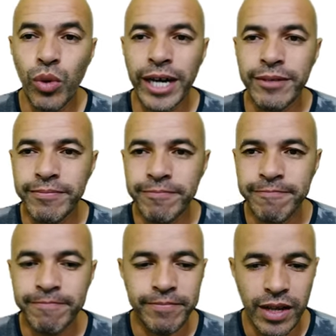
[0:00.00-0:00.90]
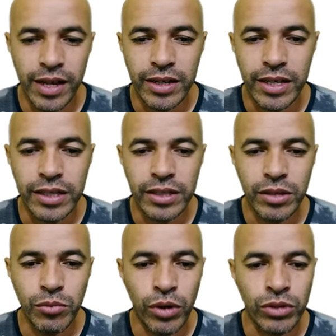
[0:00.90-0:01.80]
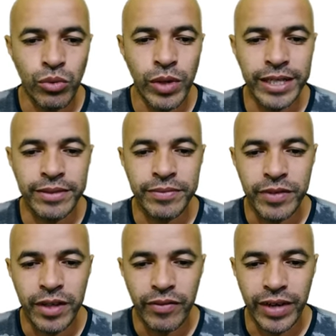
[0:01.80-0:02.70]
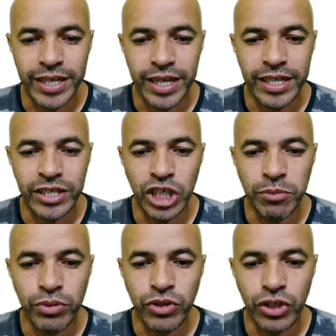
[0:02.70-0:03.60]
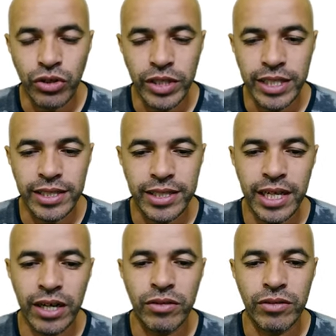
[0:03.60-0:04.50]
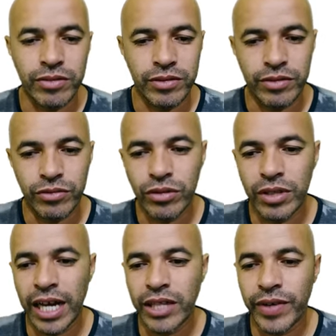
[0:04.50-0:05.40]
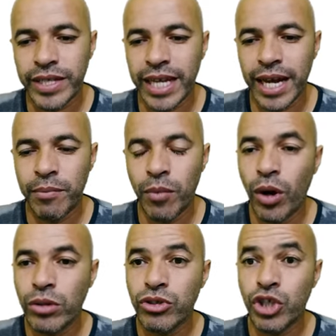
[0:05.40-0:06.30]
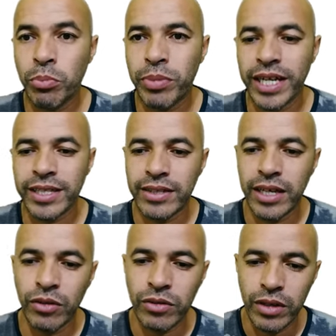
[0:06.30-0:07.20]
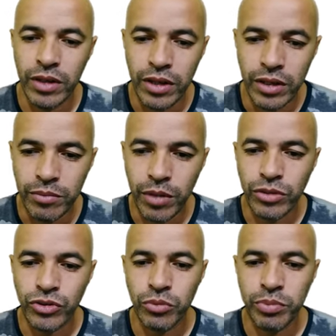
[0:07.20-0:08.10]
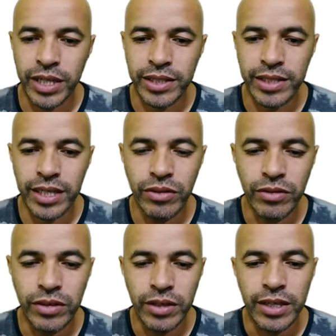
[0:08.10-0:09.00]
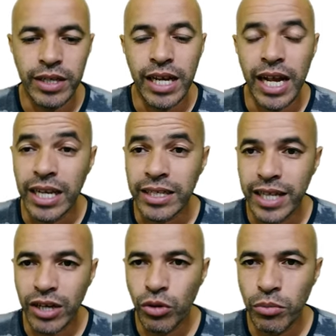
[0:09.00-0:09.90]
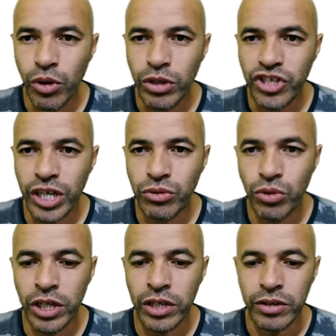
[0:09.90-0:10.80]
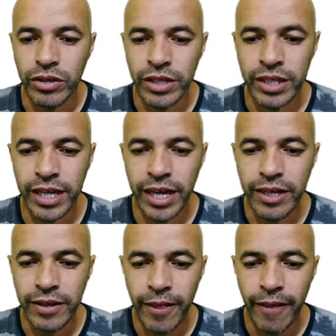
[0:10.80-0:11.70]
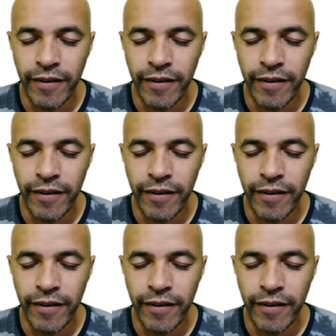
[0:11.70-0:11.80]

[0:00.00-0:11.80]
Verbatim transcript: One Clicando em modo One, vai estar tá aqui é tipos de conexão. Do lado vai estar tá modo de operação. Modo de operação, ele está como um roteador, ok?